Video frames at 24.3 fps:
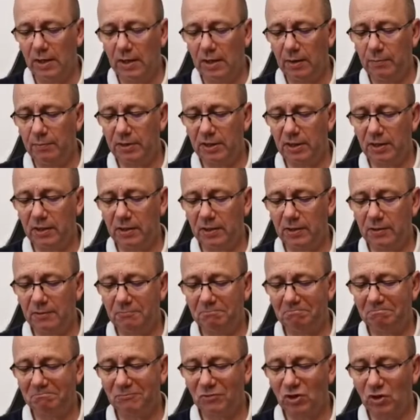eh
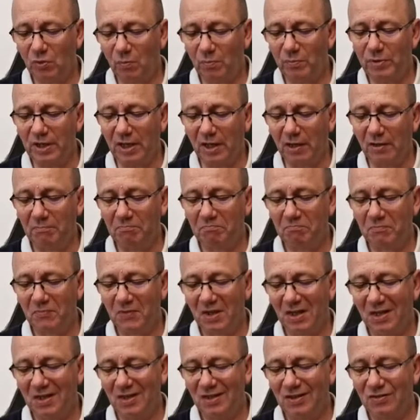bien, combien
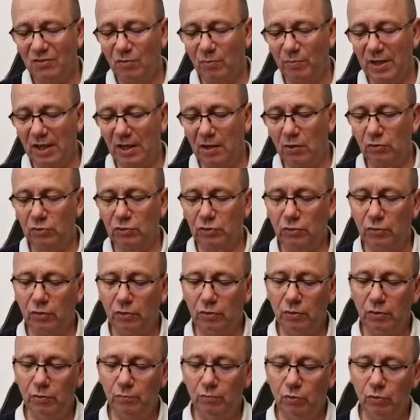Combien lorsque
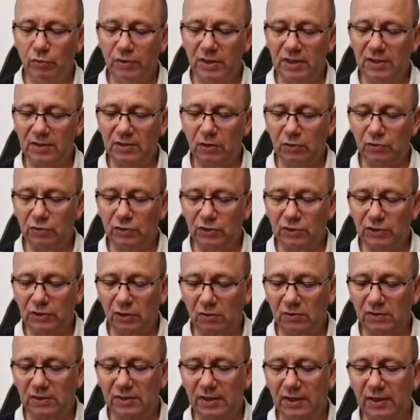Moïse
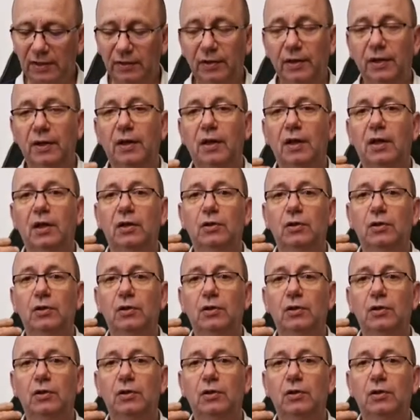sortait